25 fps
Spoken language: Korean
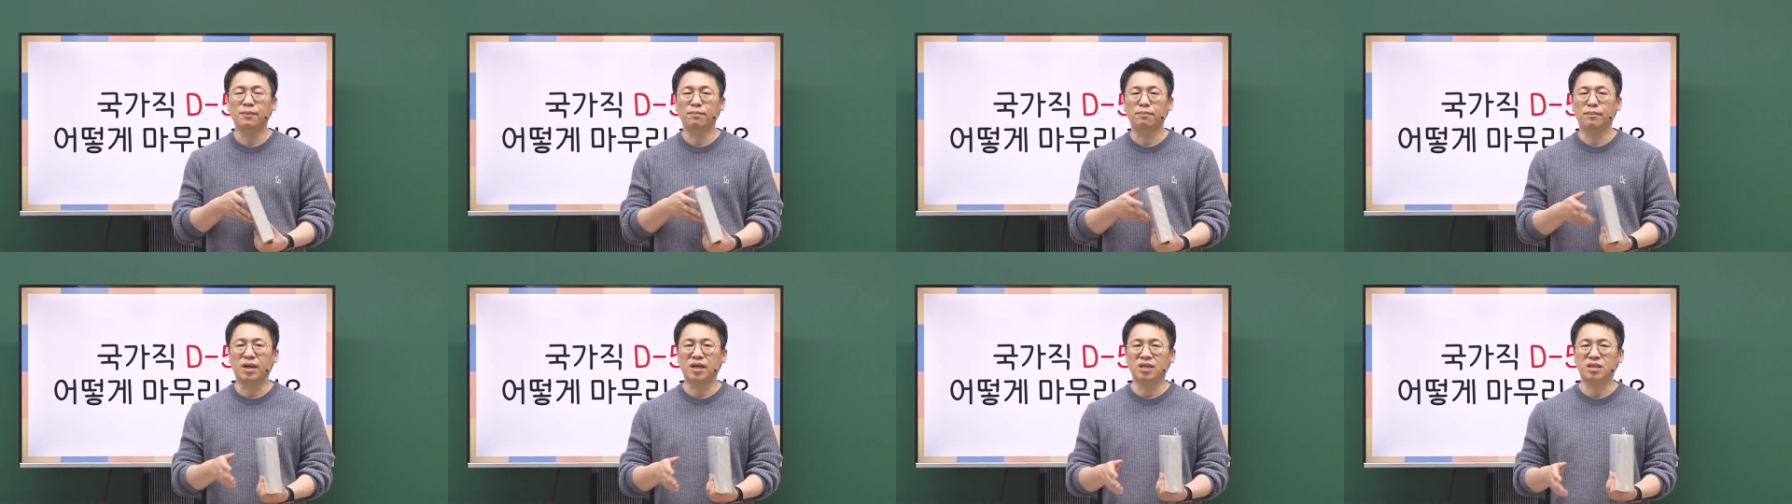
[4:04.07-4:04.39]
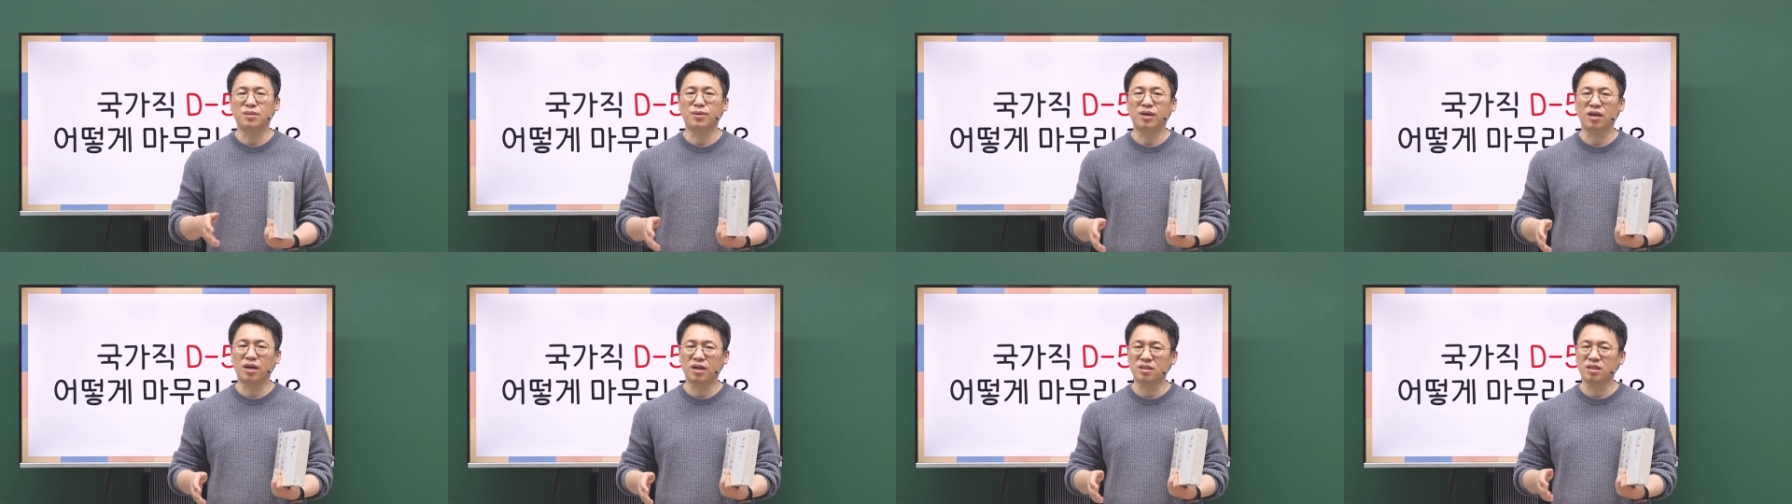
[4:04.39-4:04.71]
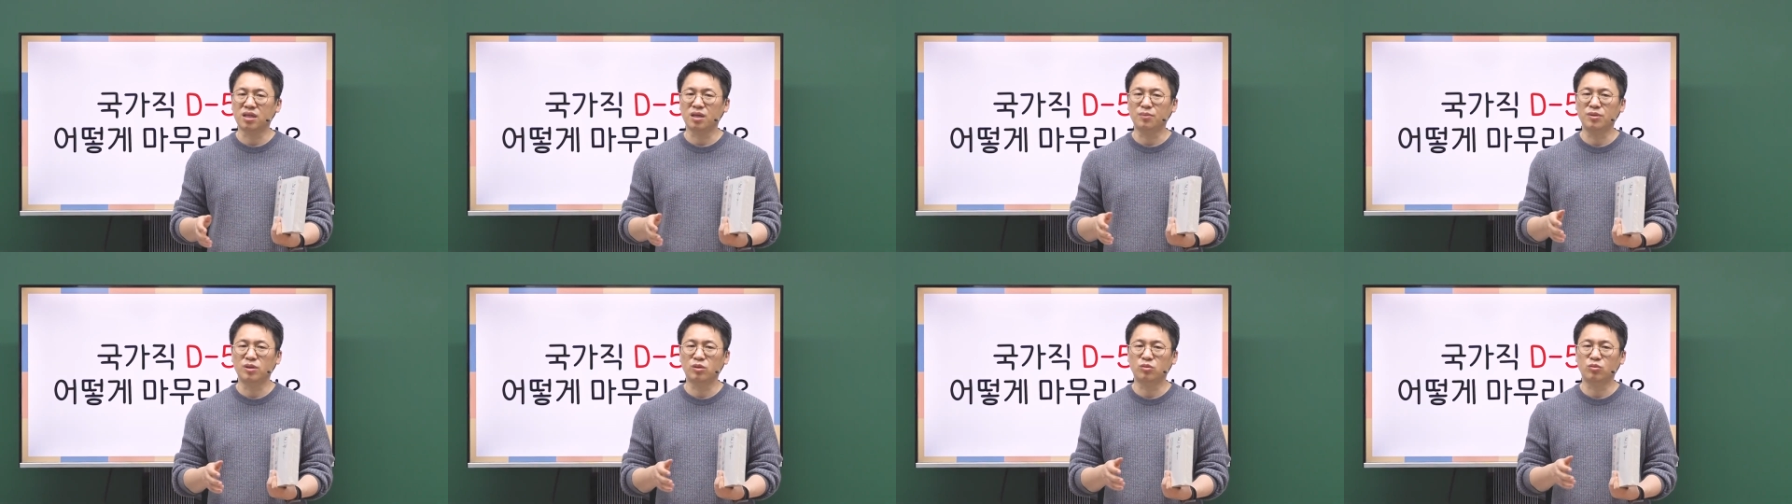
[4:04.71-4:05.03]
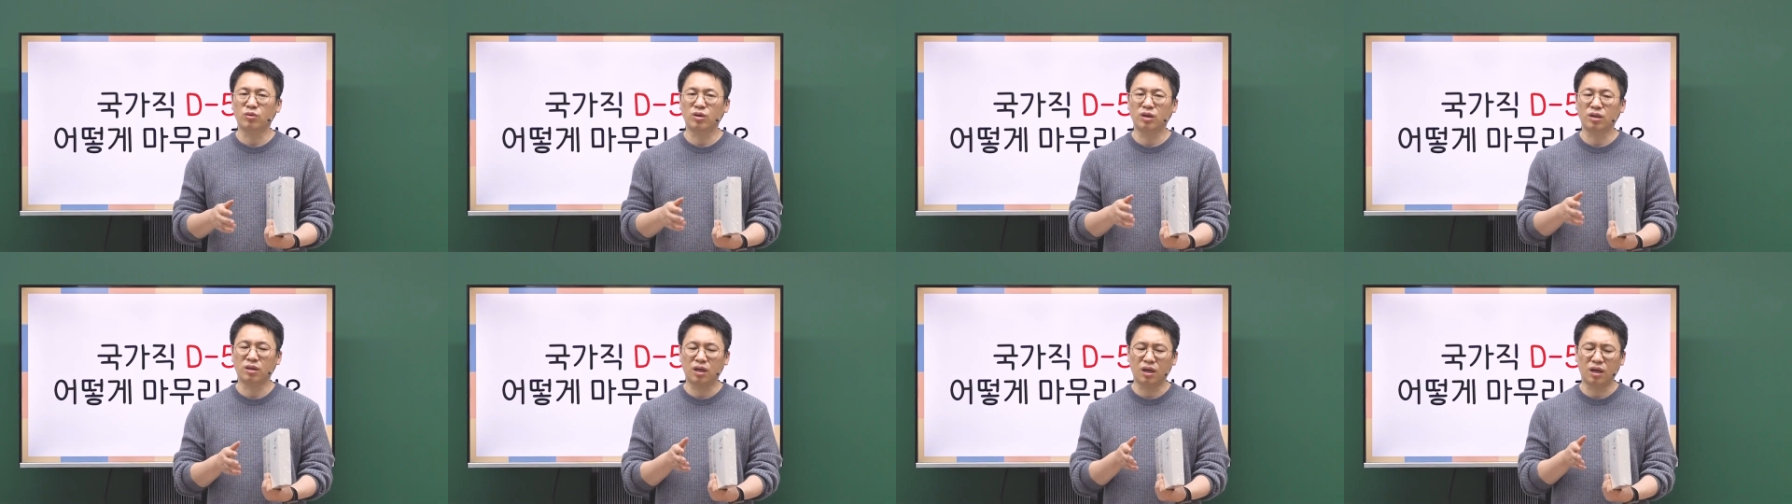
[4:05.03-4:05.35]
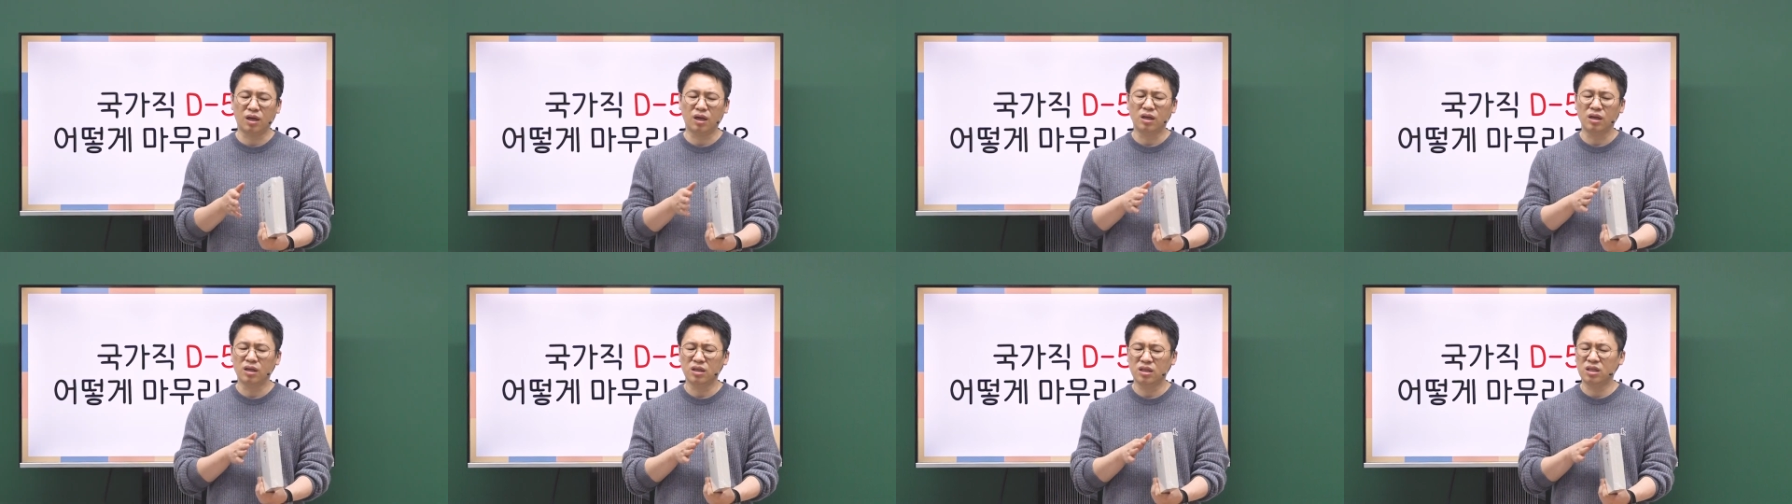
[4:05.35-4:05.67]
마지막 한 3일
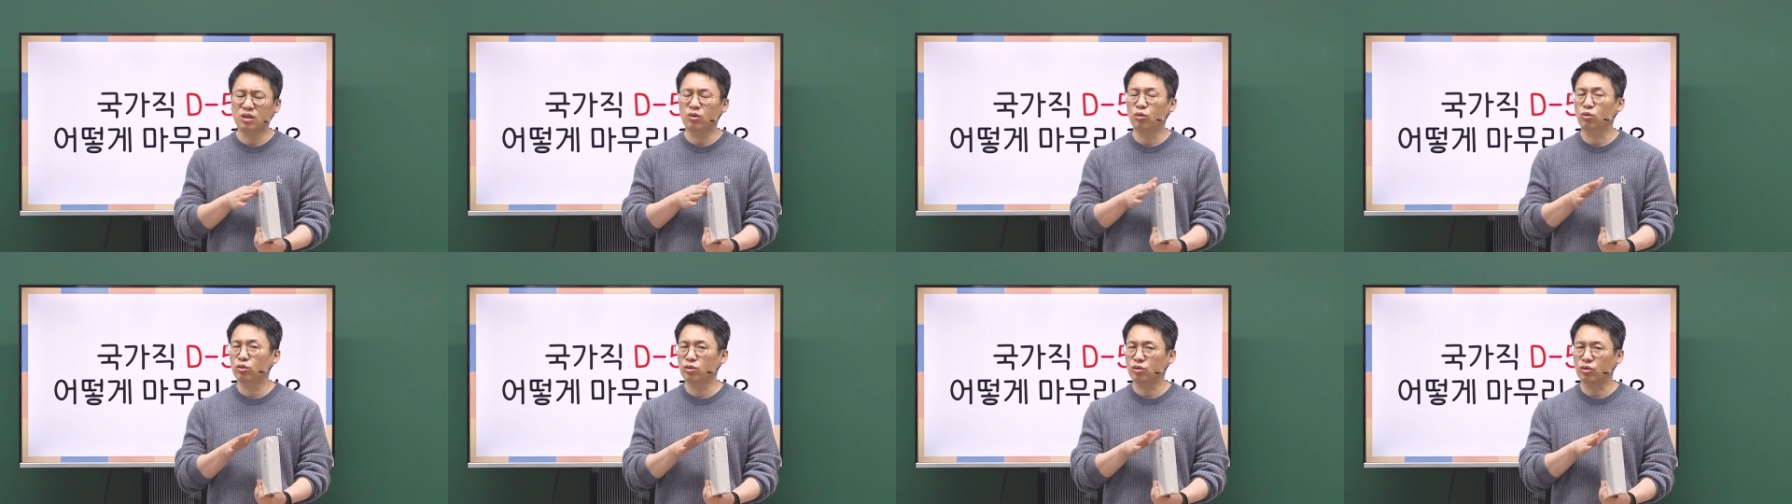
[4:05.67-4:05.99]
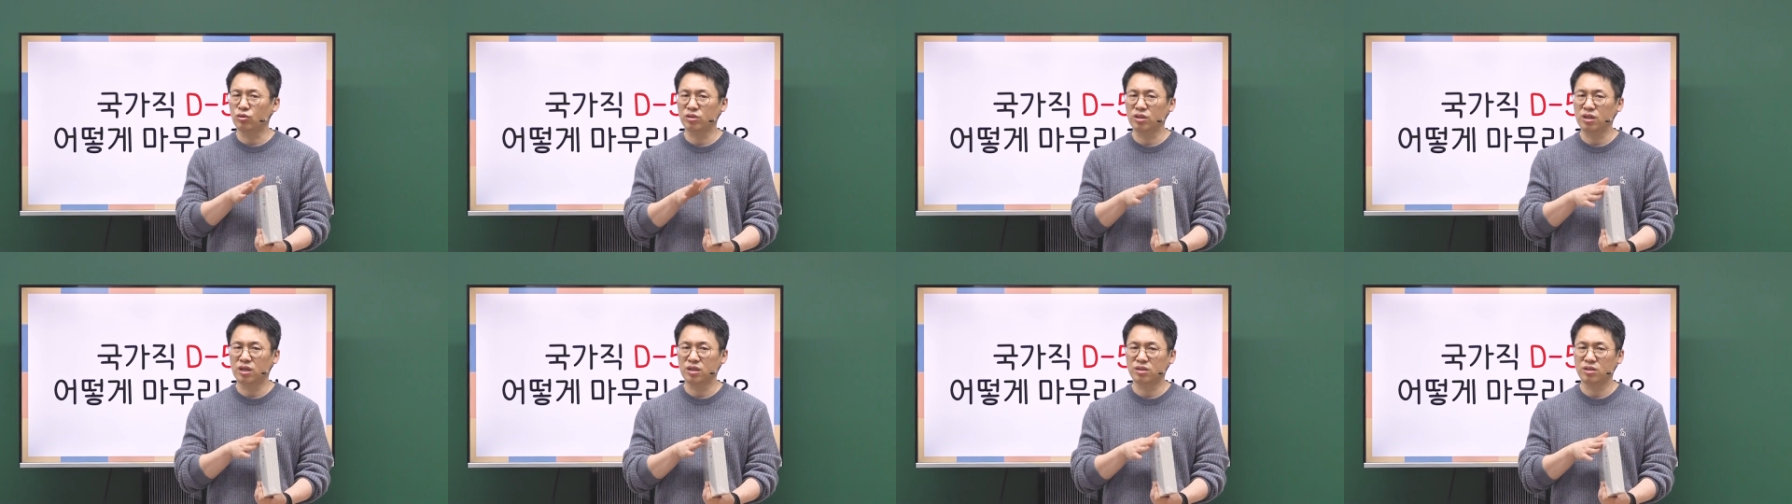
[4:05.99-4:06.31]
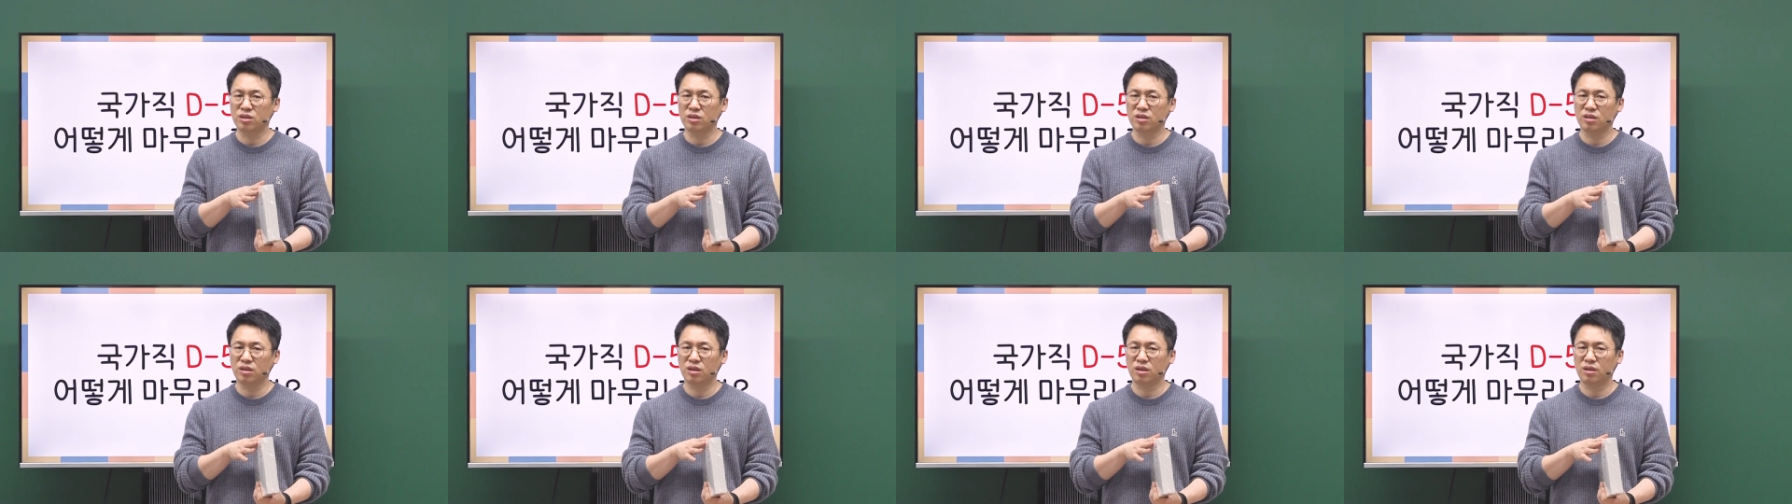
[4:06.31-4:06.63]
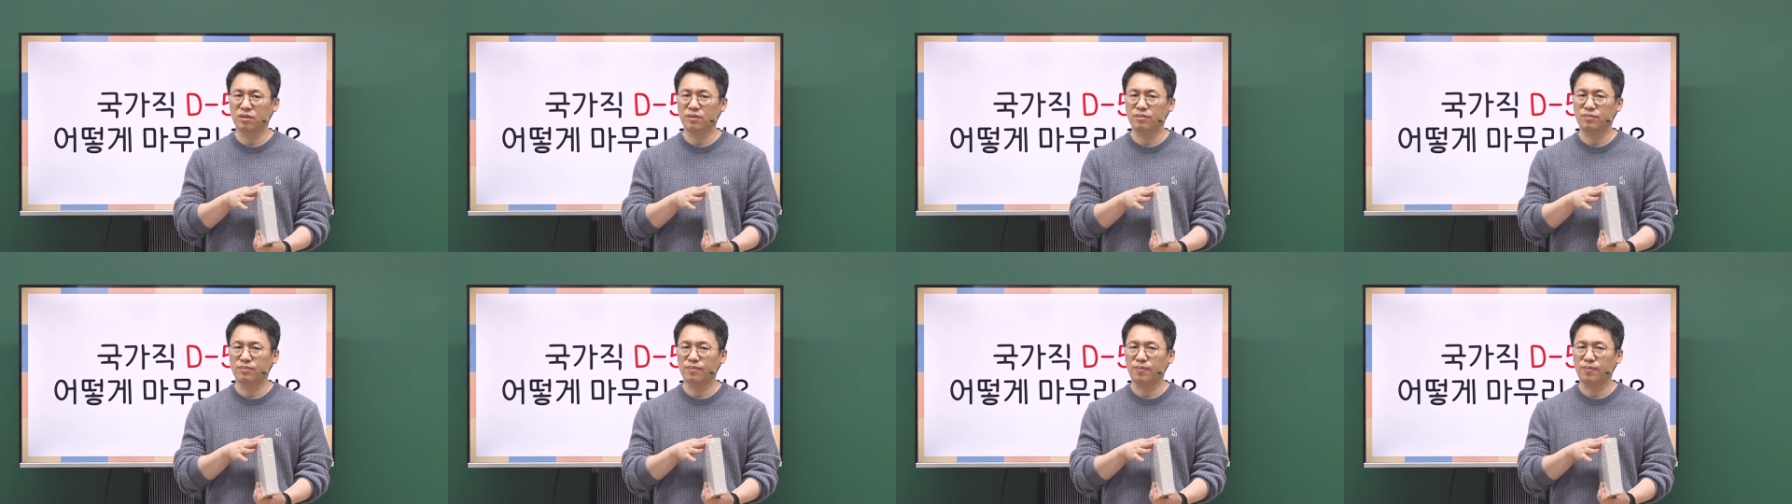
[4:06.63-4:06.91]
동안에 이걸로 정리하셔야 돼요.